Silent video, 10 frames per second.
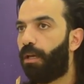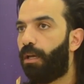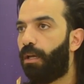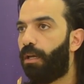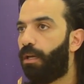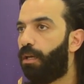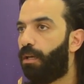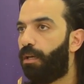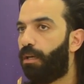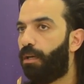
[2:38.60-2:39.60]

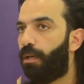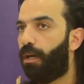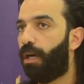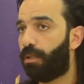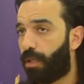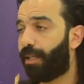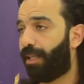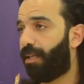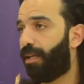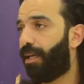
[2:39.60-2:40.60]
آه، اعتقد
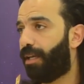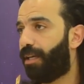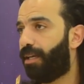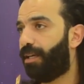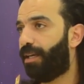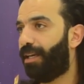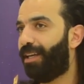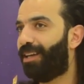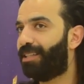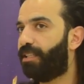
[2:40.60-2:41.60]
لان احنا
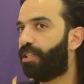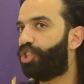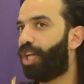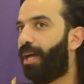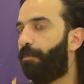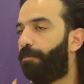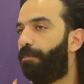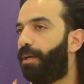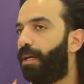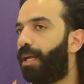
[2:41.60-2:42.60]
احنا اصلا
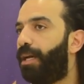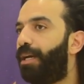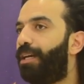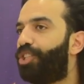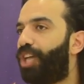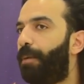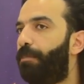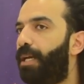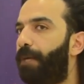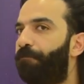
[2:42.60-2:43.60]
شعبنا آه،
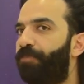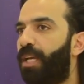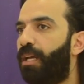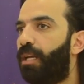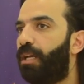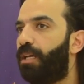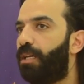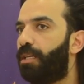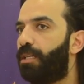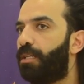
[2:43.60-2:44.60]
شعب
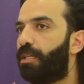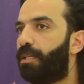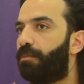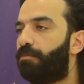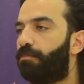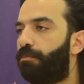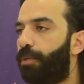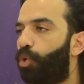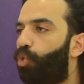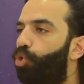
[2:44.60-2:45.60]
آه،
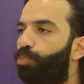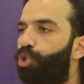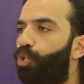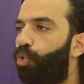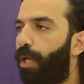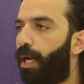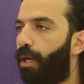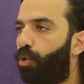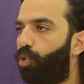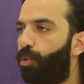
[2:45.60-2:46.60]
بينقد بسهوله
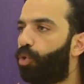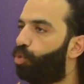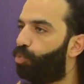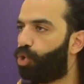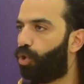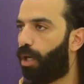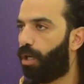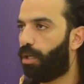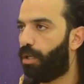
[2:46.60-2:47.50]
بينقد بسرعه